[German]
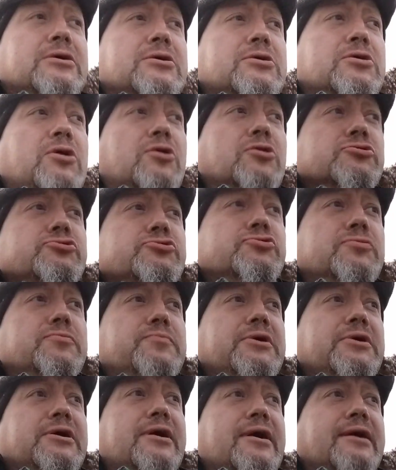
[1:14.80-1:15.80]
kannst du
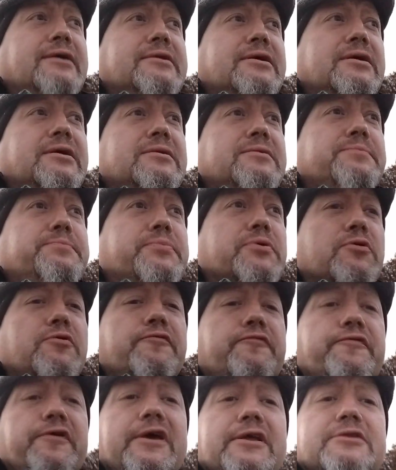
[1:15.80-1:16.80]
mir einen
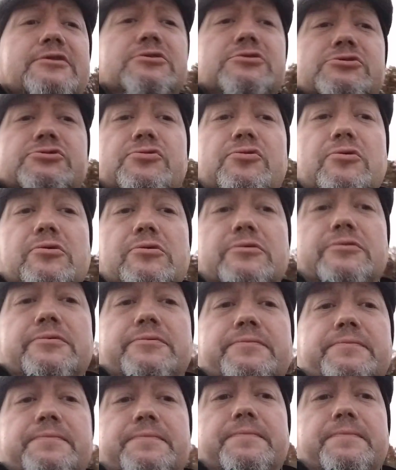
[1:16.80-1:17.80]
Propheten sagen?
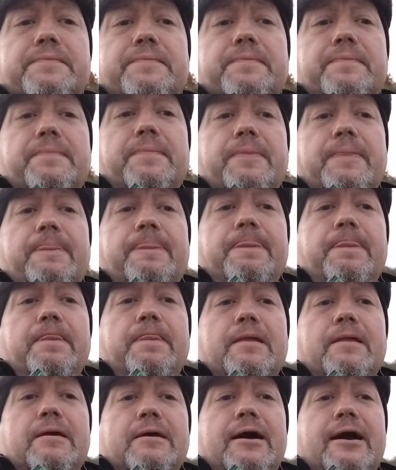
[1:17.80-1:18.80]

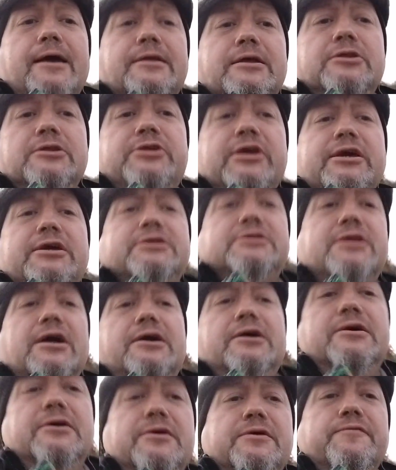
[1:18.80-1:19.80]
Einen
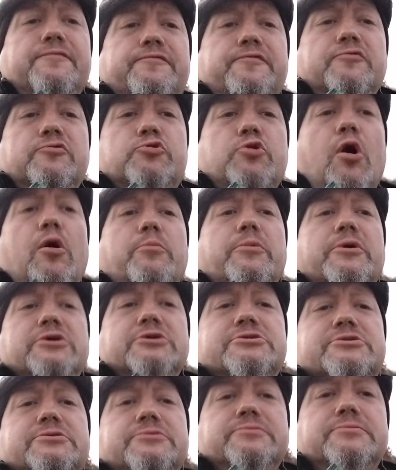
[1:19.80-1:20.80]
Dichter von
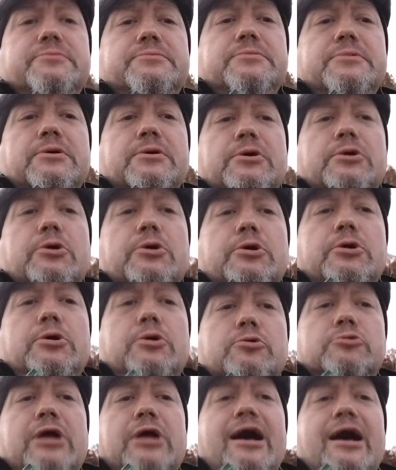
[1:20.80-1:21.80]
damals.
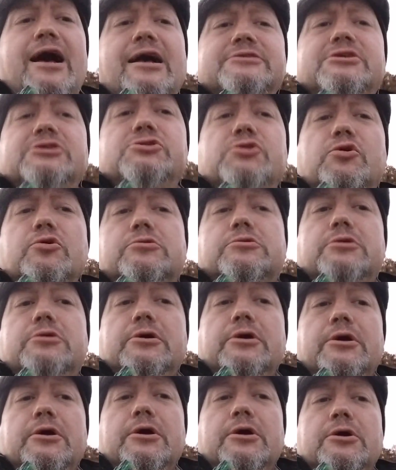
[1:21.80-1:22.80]
Und der Hansi sagt,
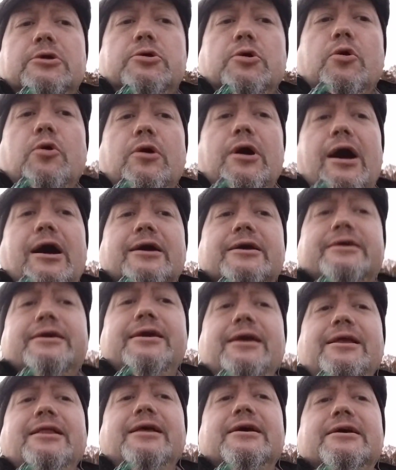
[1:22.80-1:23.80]
ja,
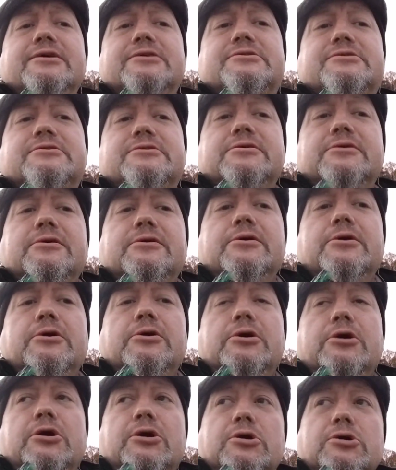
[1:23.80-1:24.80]
Achilles.
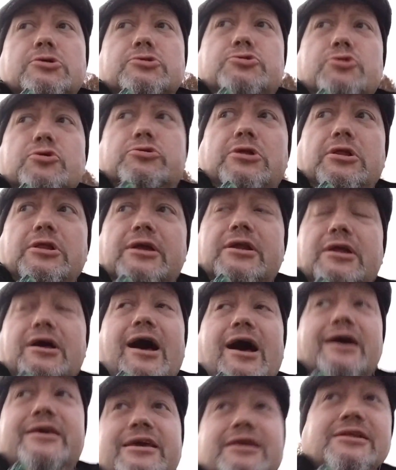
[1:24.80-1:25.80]
Sagt der Lehrer,
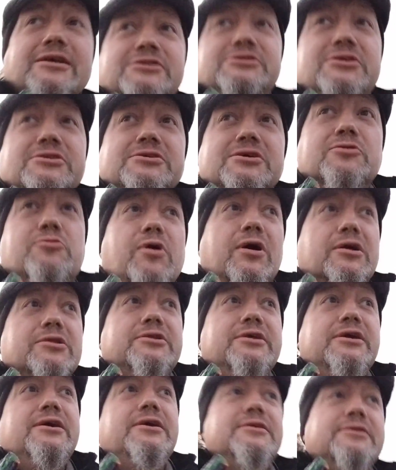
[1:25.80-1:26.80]
Achilles ist ja kein
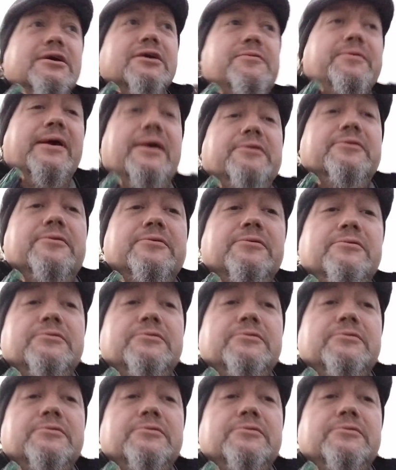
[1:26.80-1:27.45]
Dichter gewesen.